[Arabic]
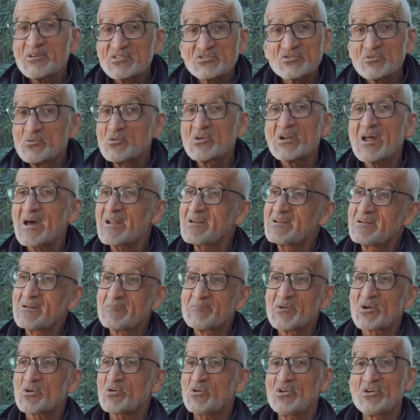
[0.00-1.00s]
باش نقول
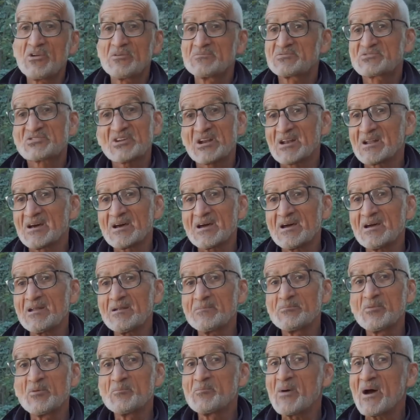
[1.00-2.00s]
خلينا ما نروح لهمش الله
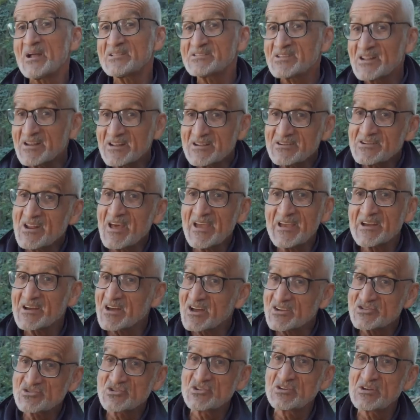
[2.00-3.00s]
غالب ومن بعد انا
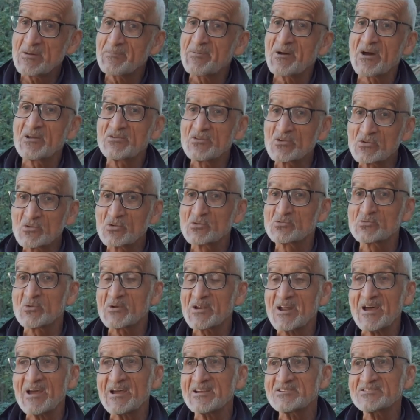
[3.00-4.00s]
نحي قشي نبغى
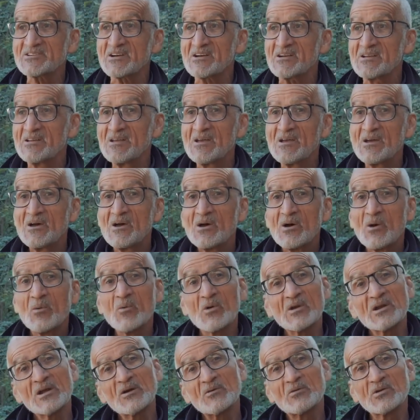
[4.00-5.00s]
نرقد ولا حاجه
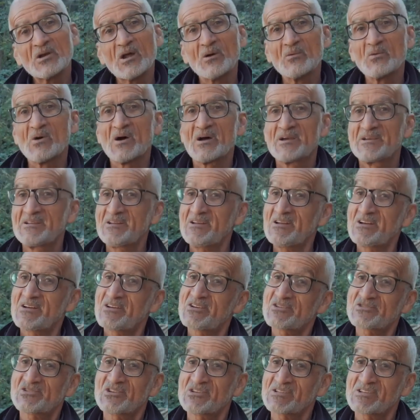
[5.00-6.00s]
وانا نقول الله ينعلك